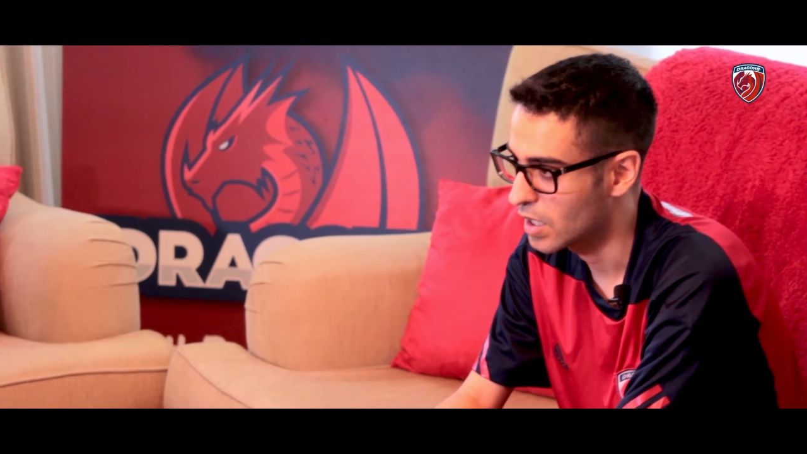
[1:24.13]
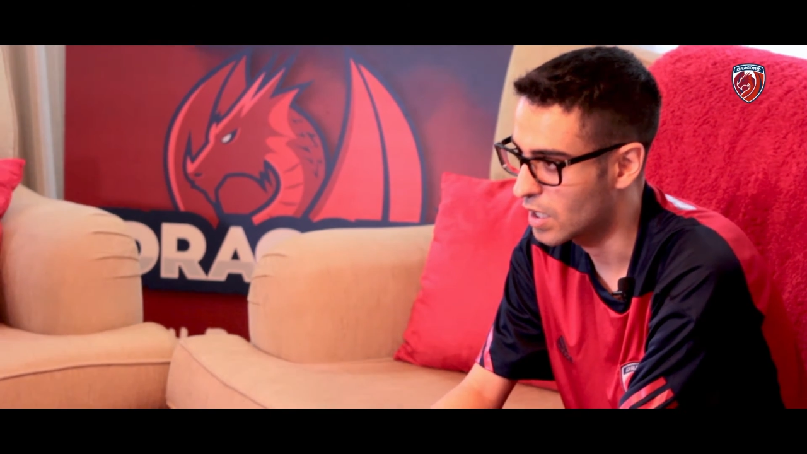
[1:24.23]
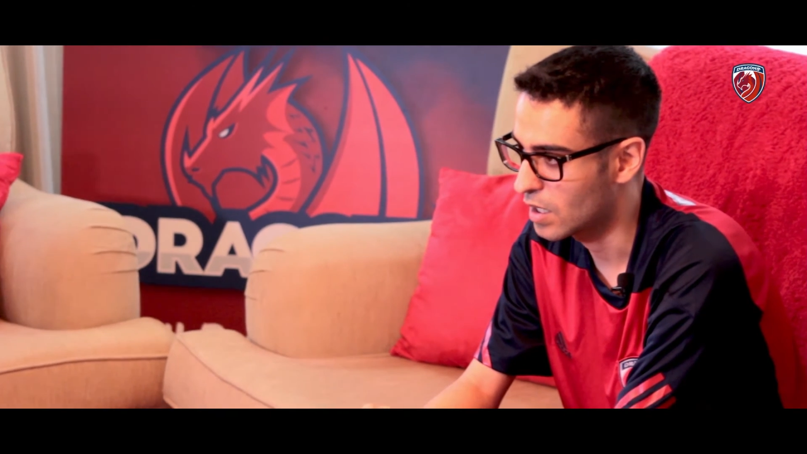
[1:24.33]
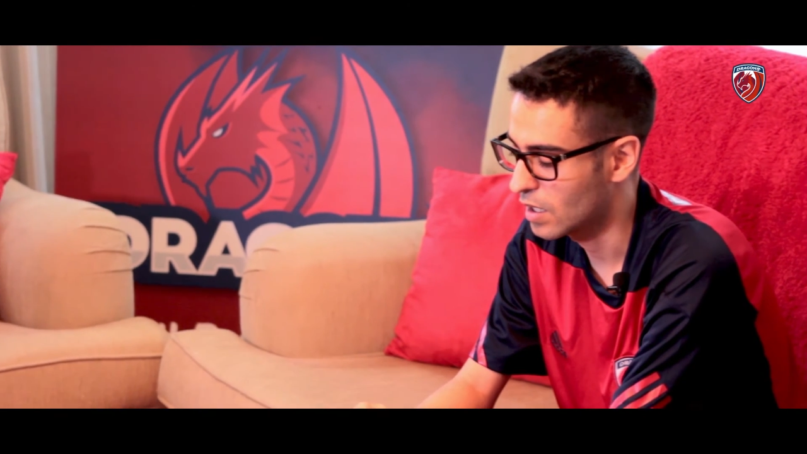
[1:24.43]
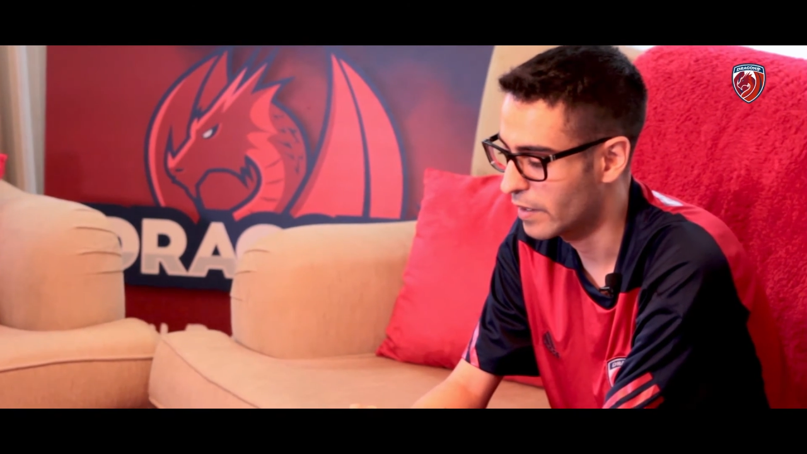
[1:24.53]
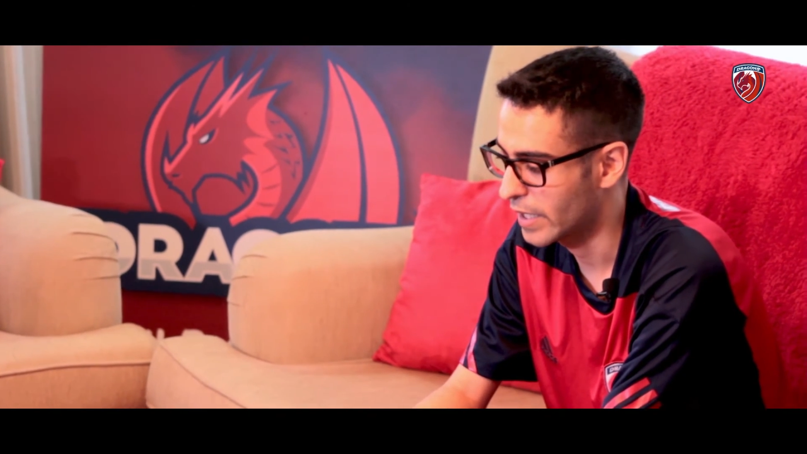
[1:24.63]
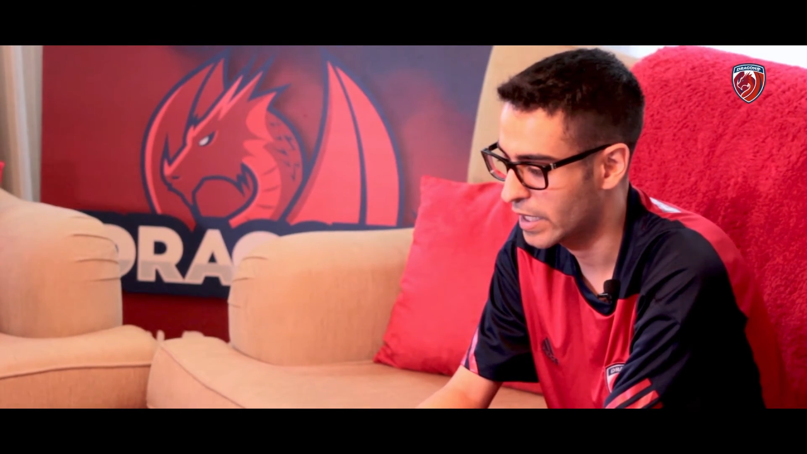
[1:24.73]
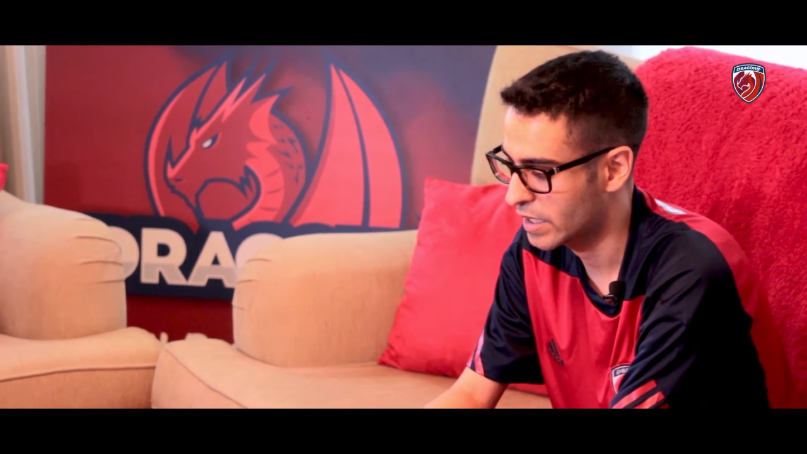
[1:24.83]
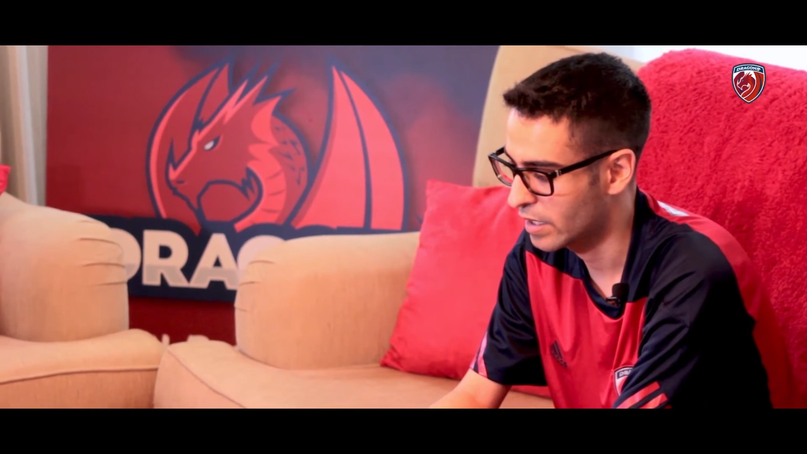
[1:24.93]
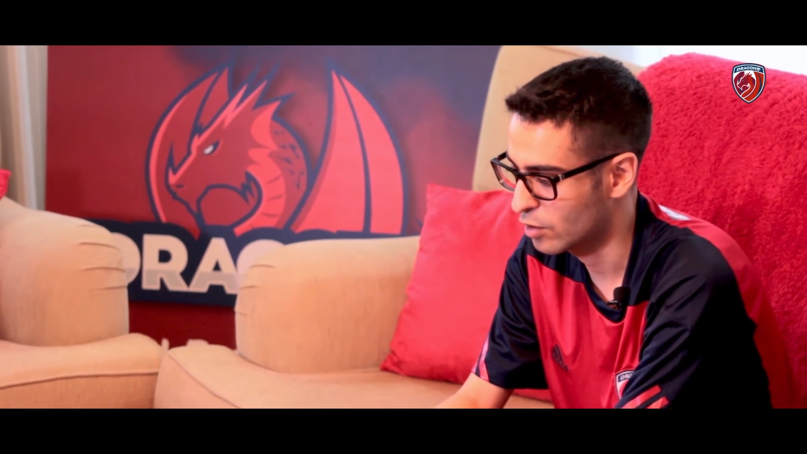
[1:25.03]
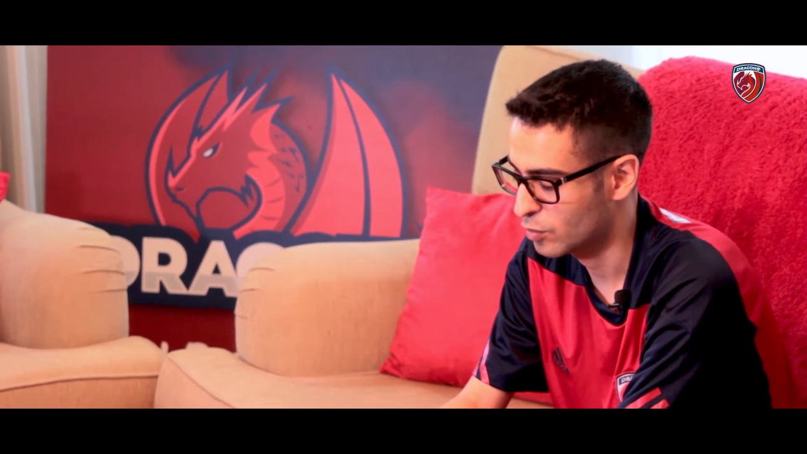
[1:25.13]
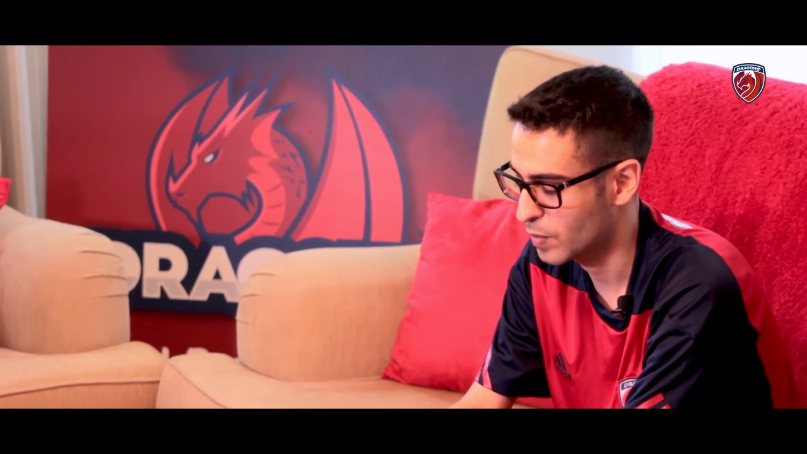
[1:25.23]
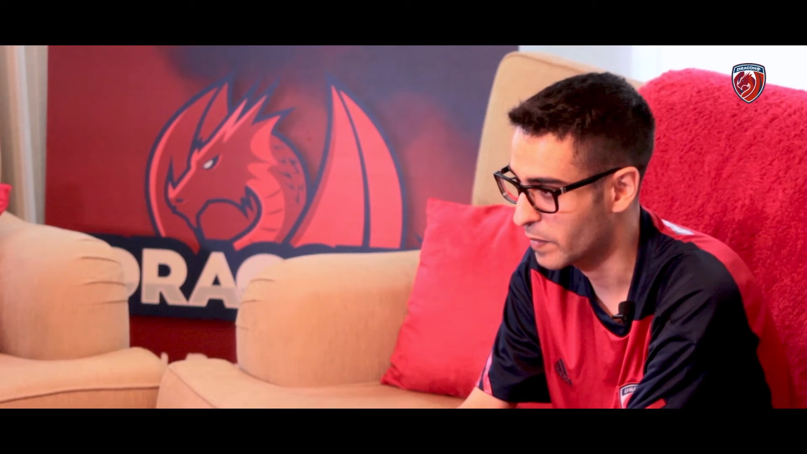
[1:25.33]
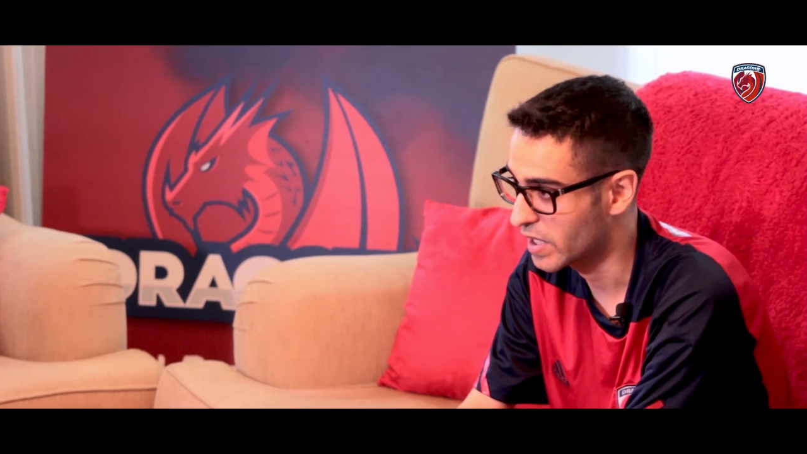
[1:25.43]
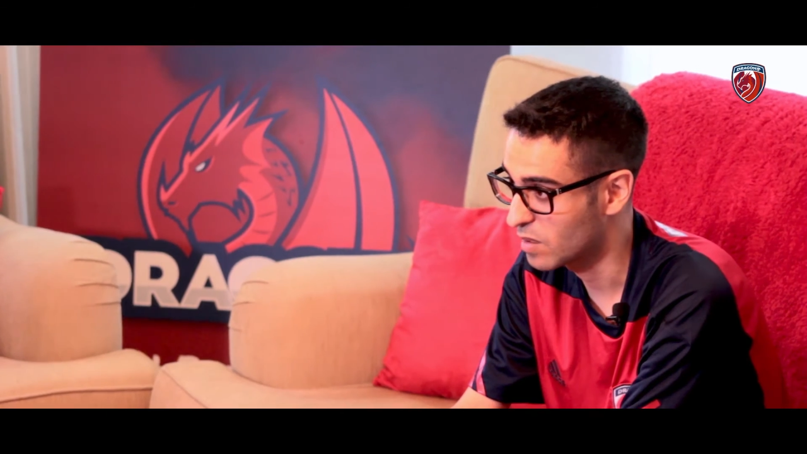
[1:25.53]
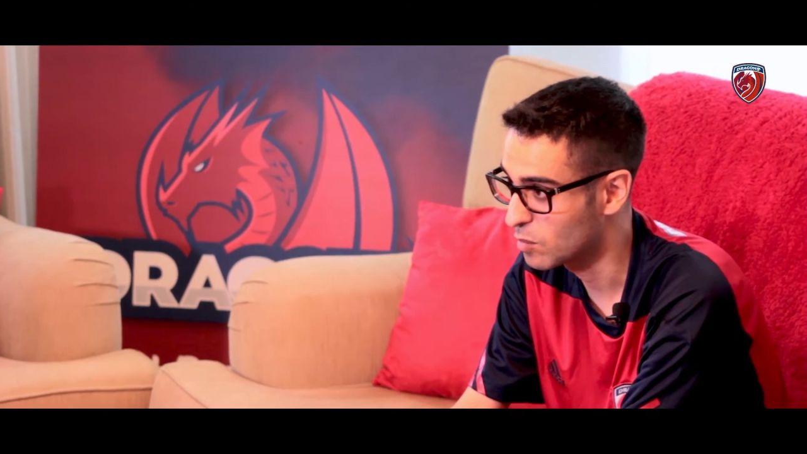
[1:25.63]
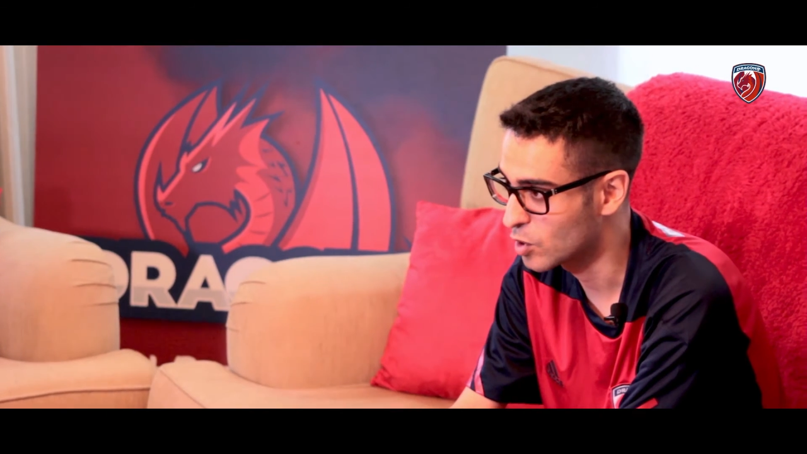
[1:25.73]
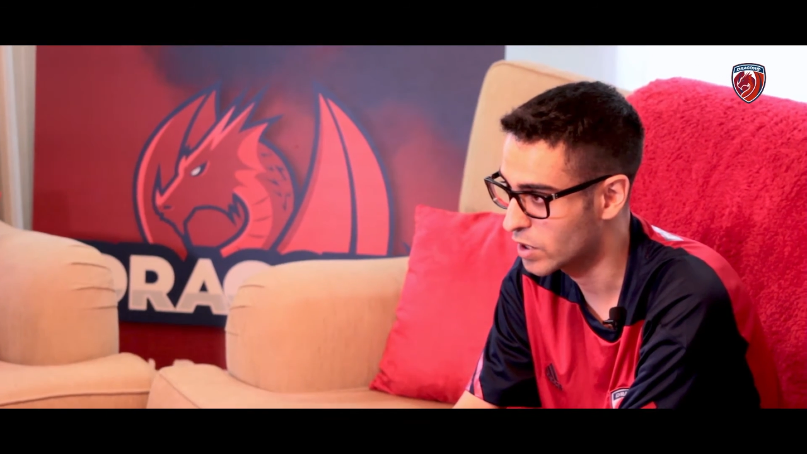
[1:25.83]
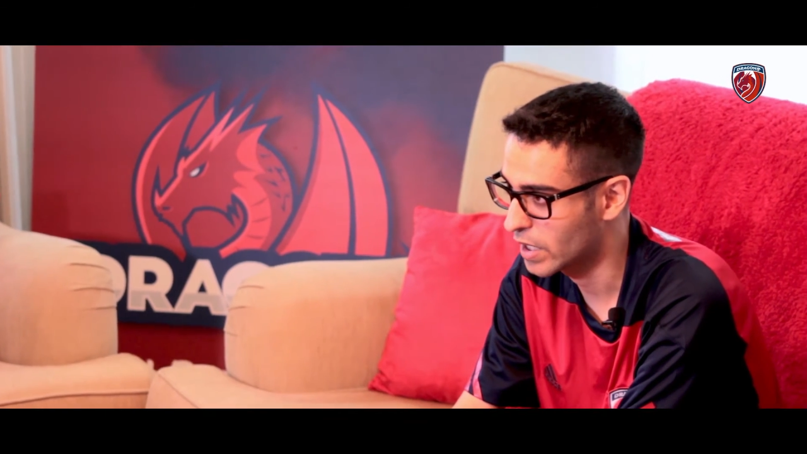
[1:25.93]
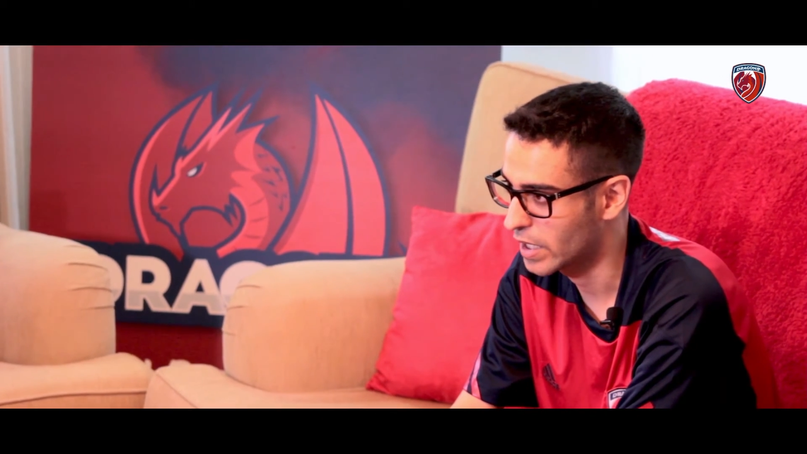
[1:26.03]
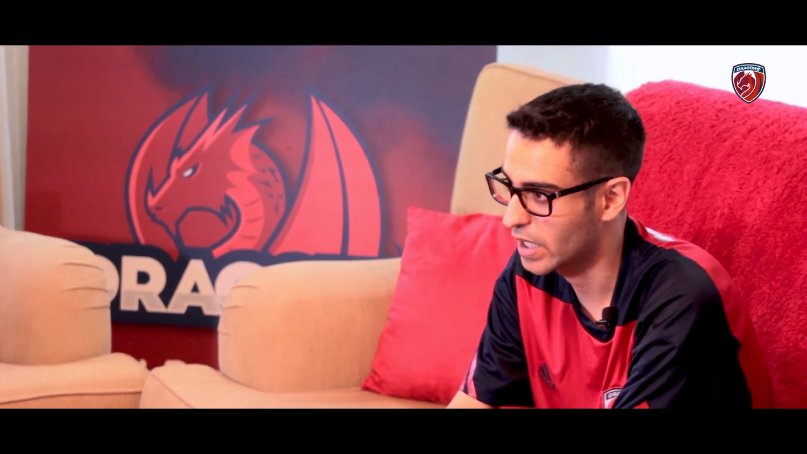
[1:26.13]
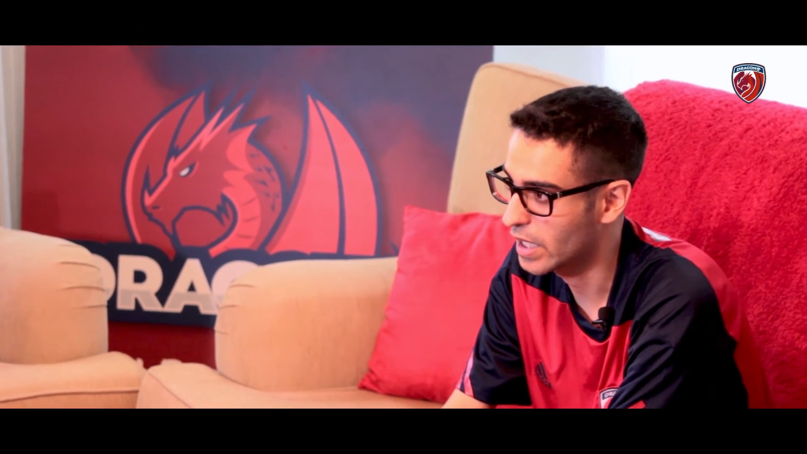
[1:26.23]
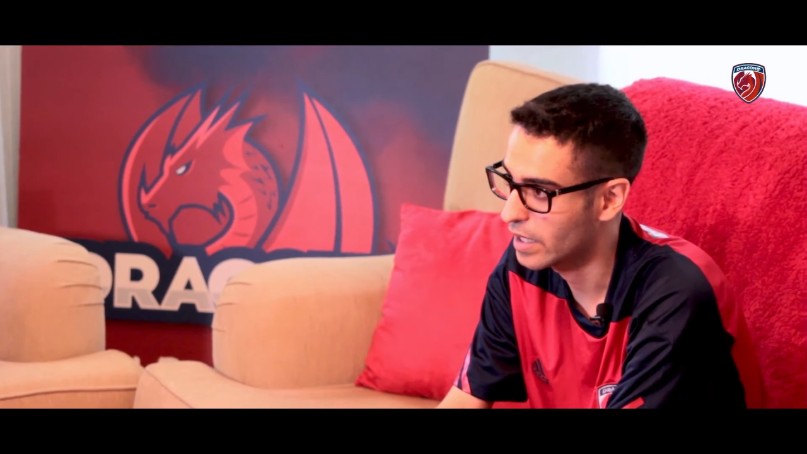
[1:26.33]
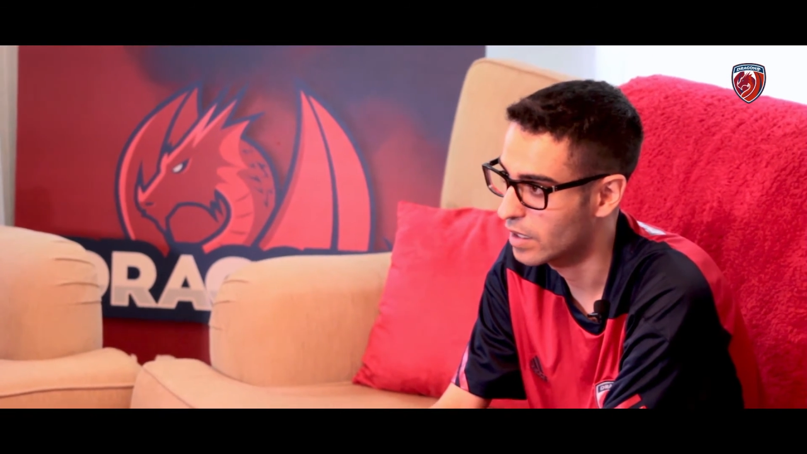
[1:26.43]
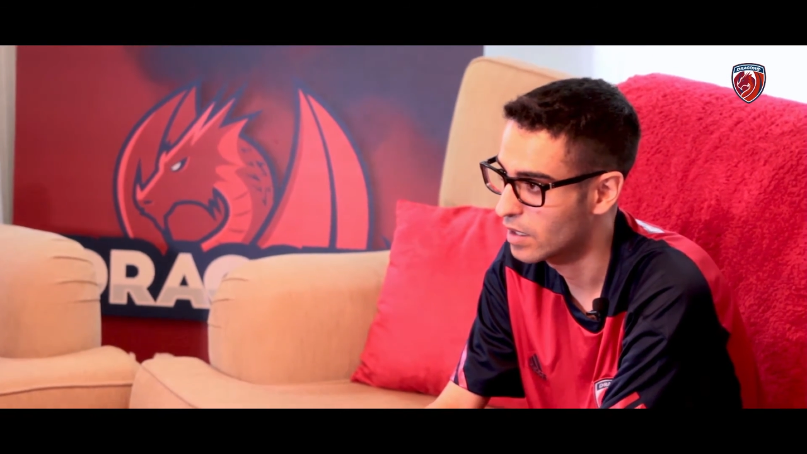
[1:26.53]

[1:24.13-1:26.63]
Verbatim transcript: y la verdad es que os prometemos que